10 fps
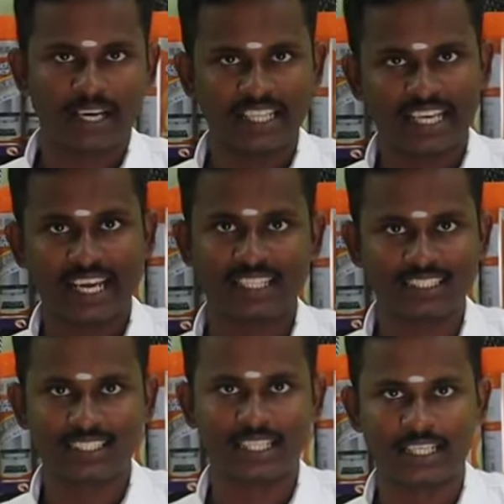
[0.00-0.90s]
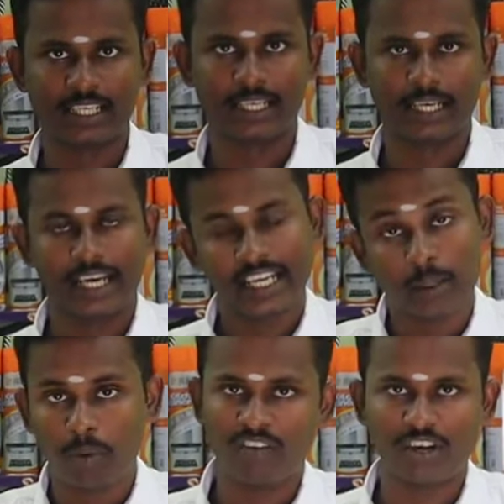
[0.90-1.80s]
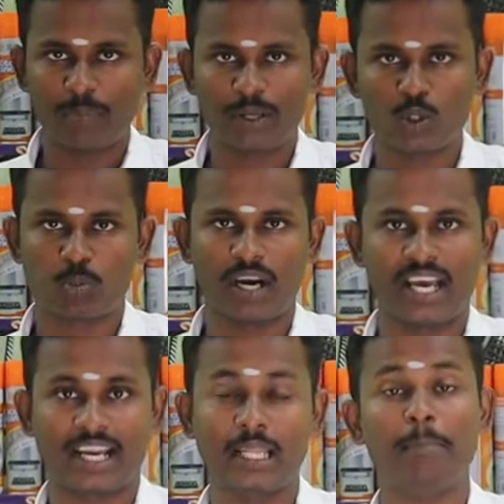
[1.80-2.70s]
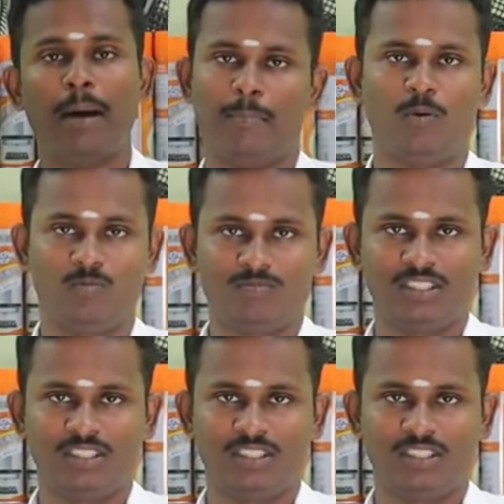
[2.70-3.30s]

நமக்கு இந்த கேஜெட்ஸ் இருக்குது இந்த மாஃப் எப்படி யூஸ் பண்ணலாங்கிறத பார்ப்போம்